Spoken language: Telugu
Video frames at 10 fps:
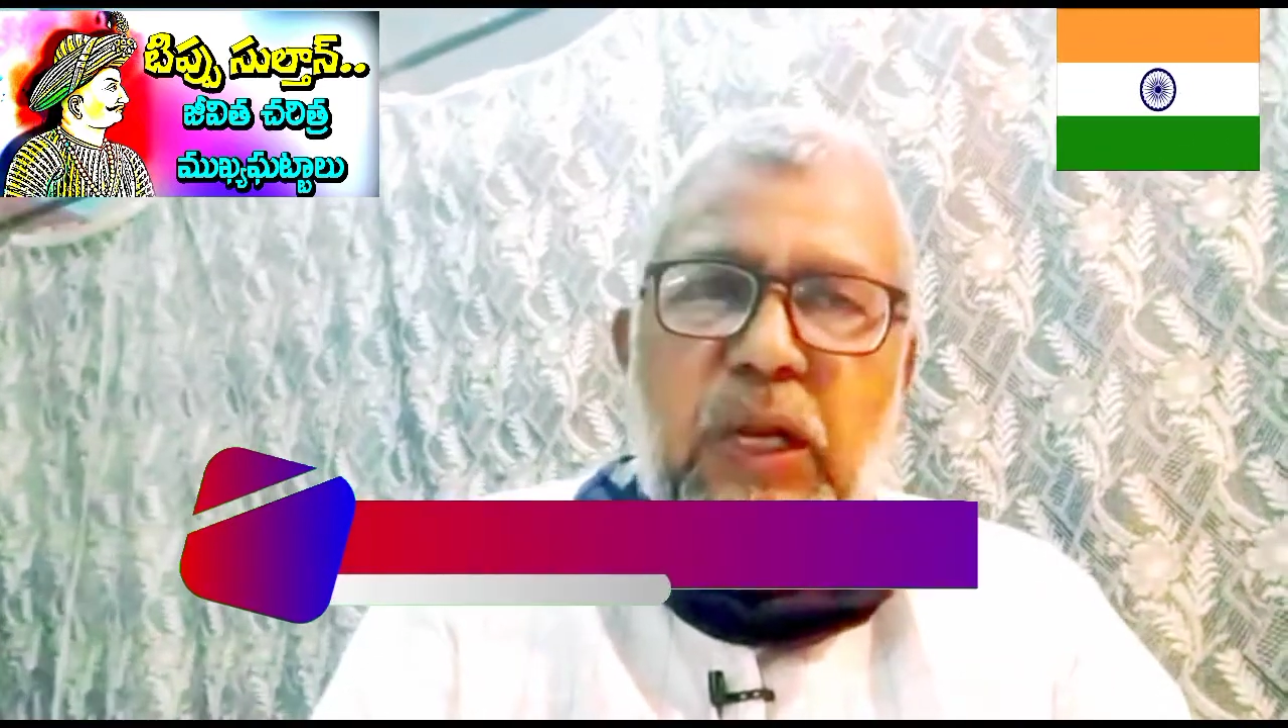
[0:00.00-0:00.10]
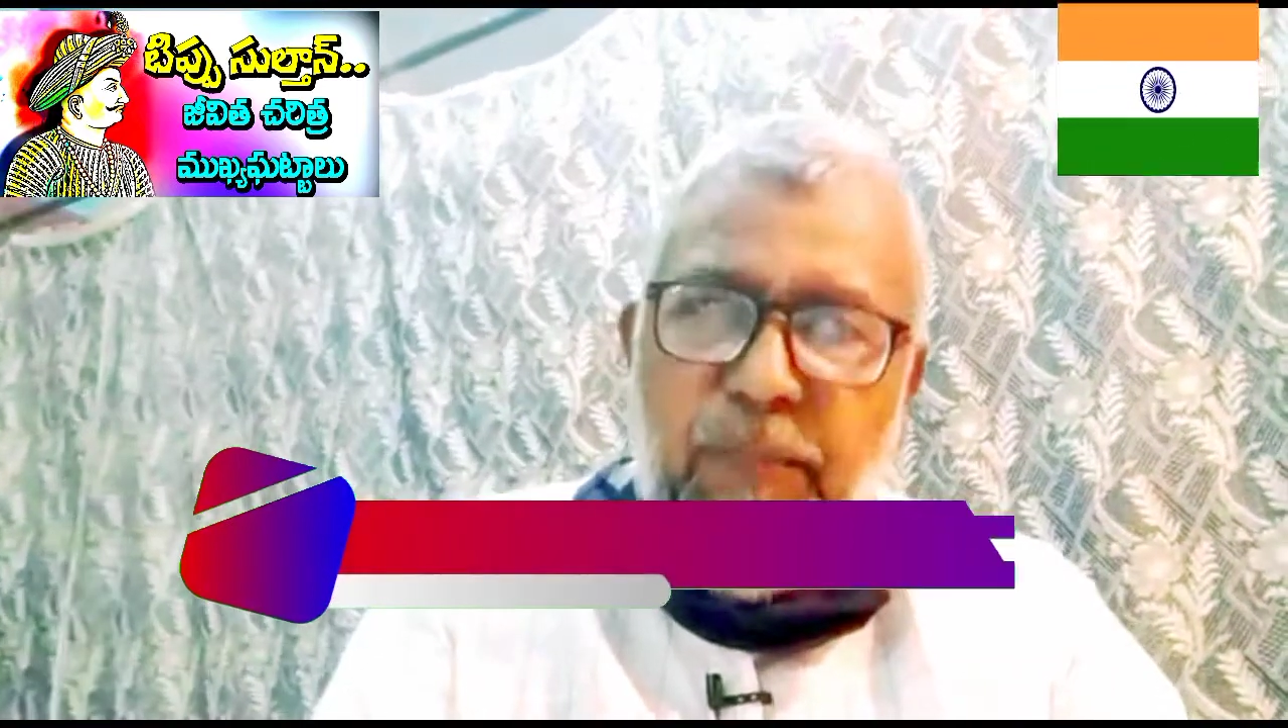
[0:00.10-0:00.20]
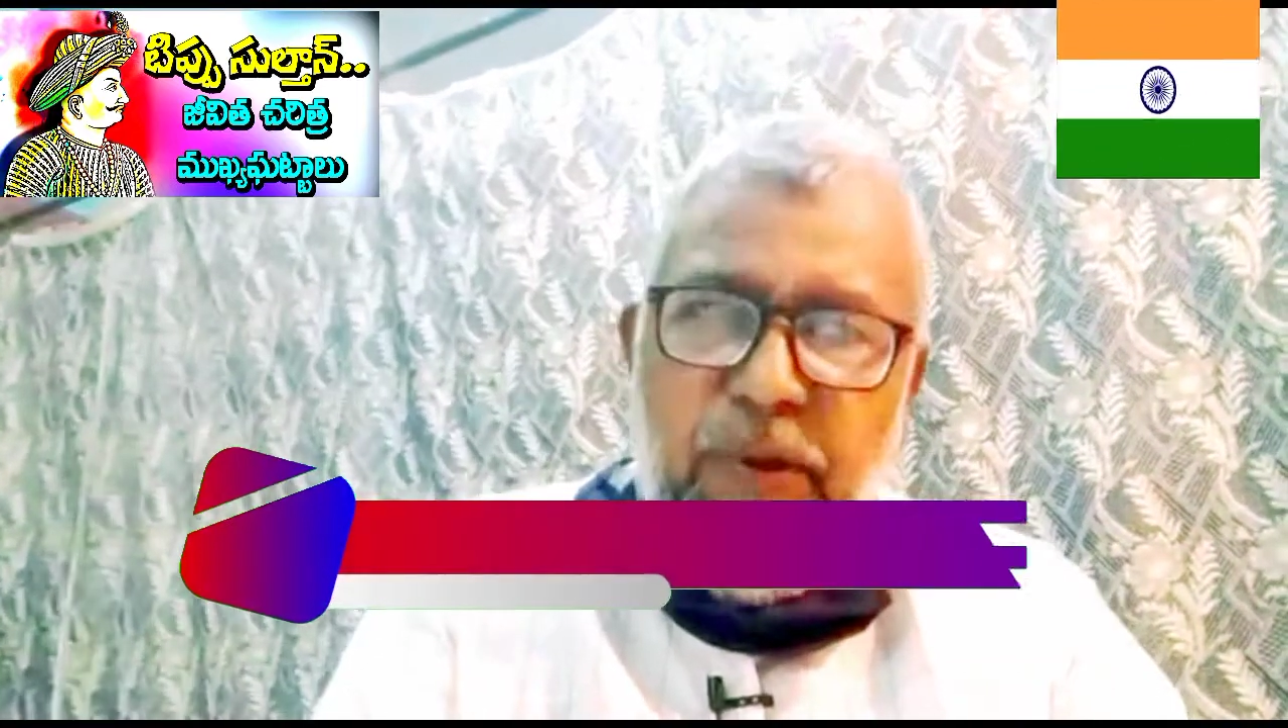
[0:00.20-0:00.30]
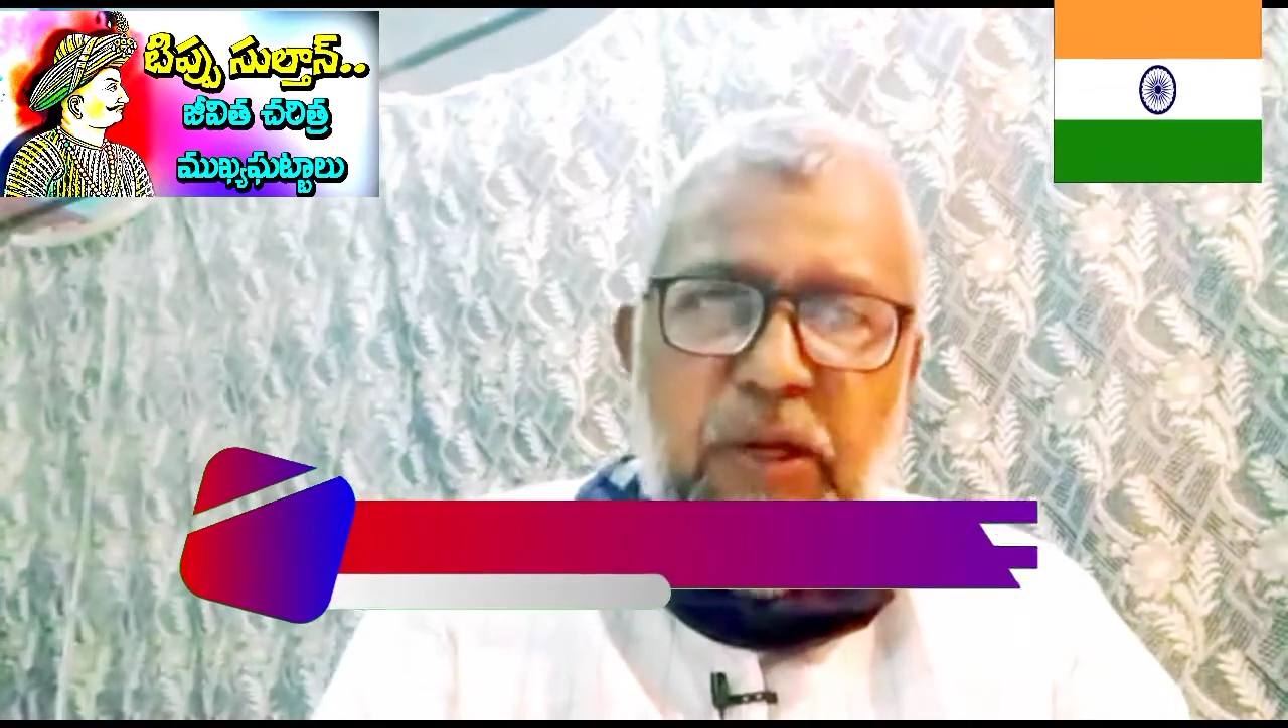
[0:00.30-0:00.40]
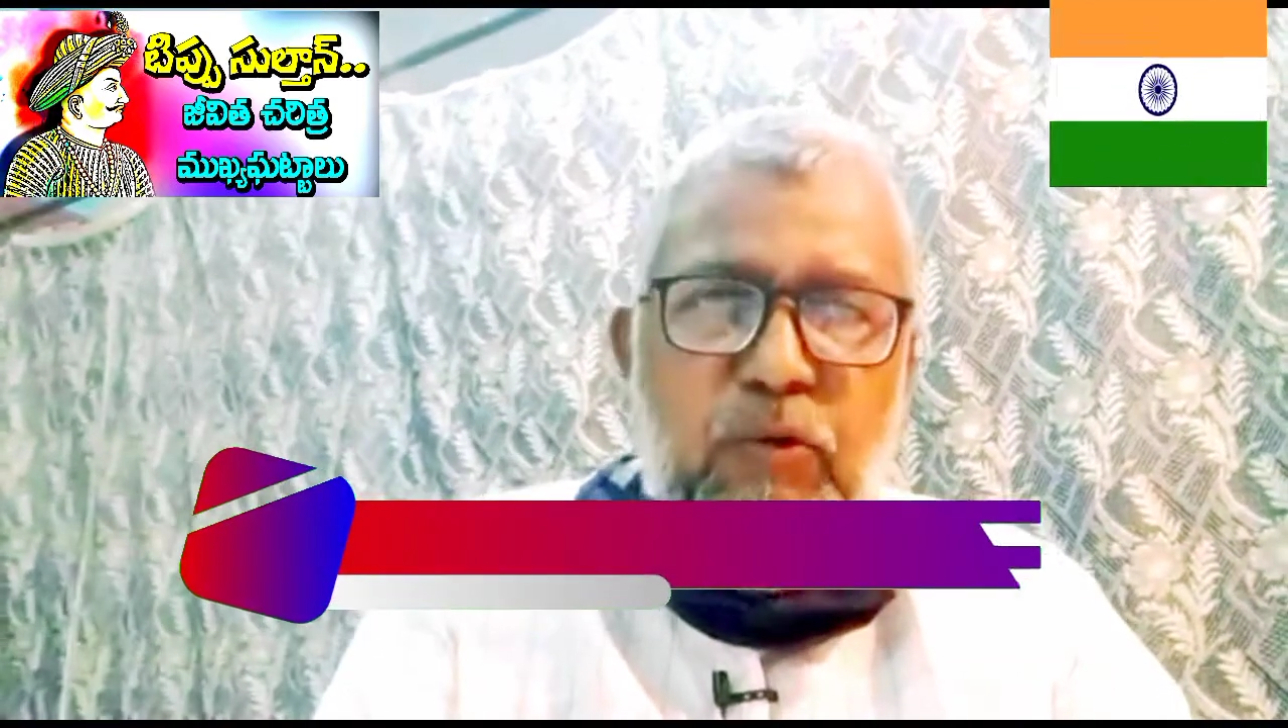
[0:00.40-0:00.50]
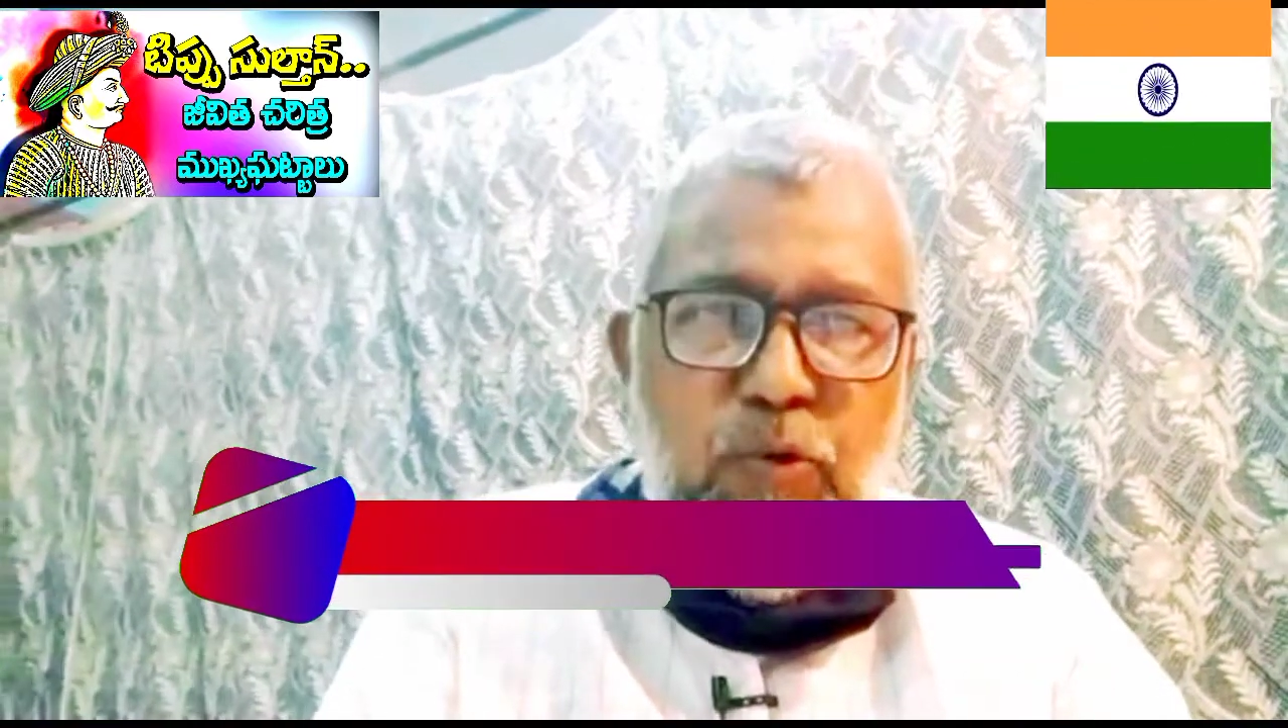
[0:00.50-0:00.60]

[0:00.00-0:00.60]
అపార